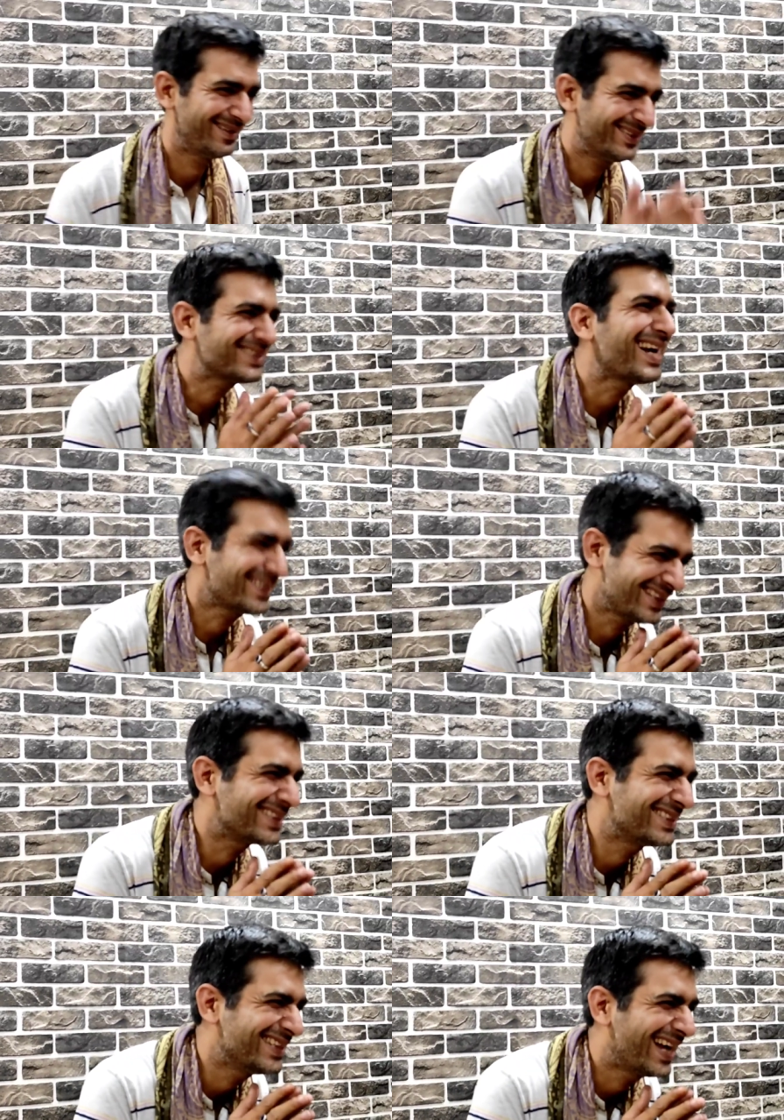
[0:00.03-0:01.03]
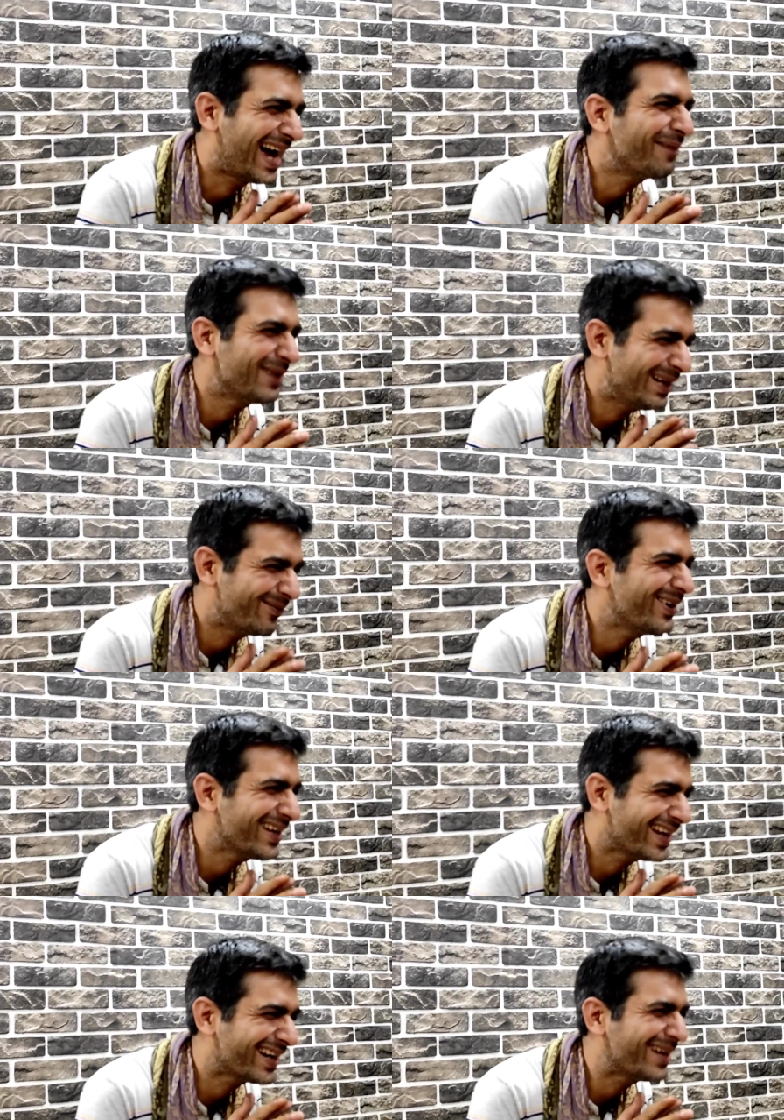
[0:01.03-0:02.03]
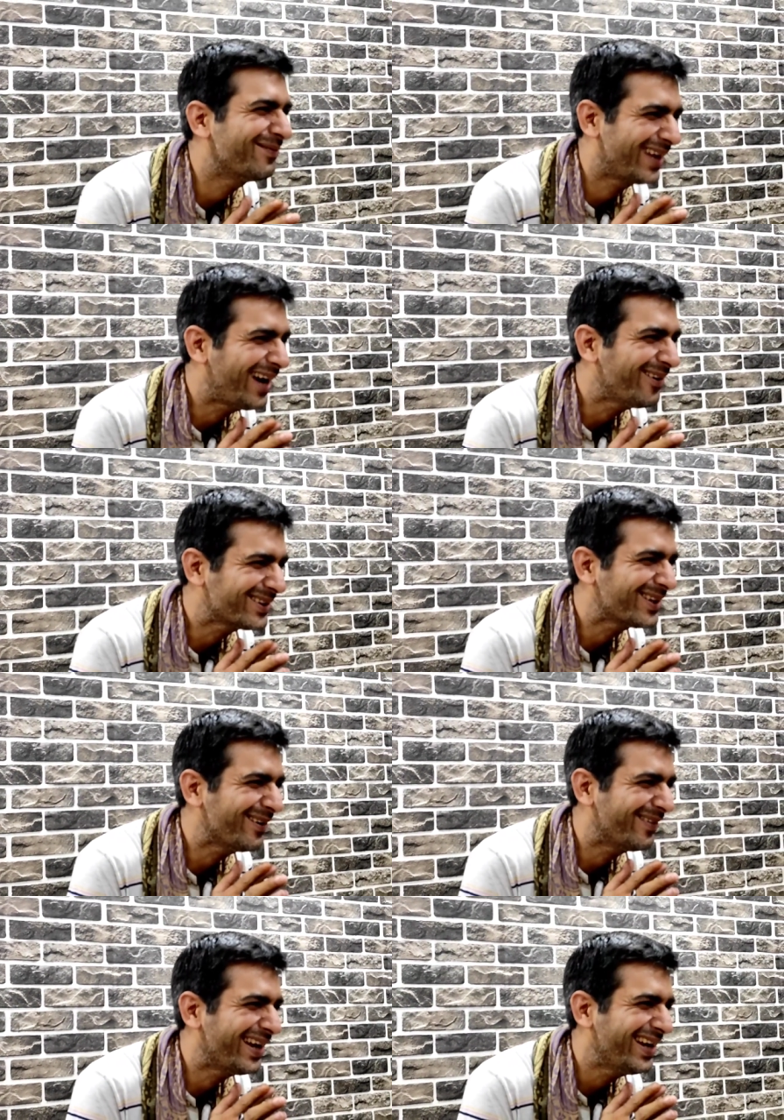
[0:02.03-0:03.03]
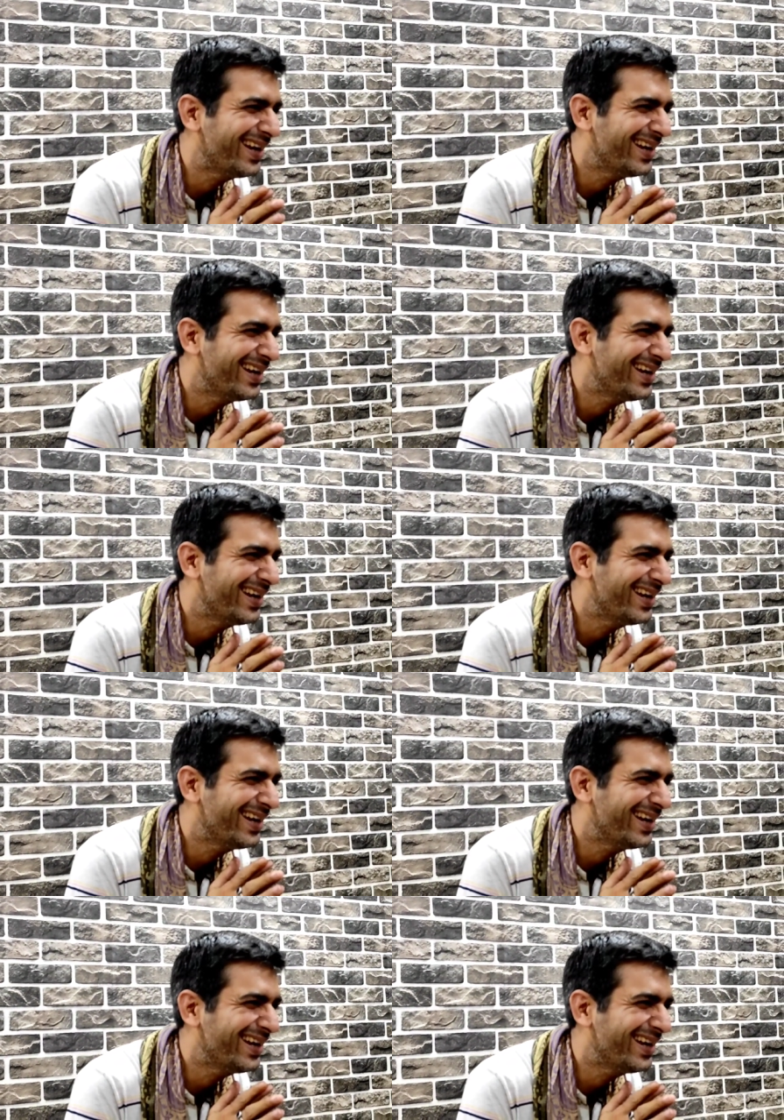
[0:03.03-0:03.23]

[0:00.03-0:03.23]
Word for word: नमस्कार सर जी आपने फोन करके बुलाओ तो मैं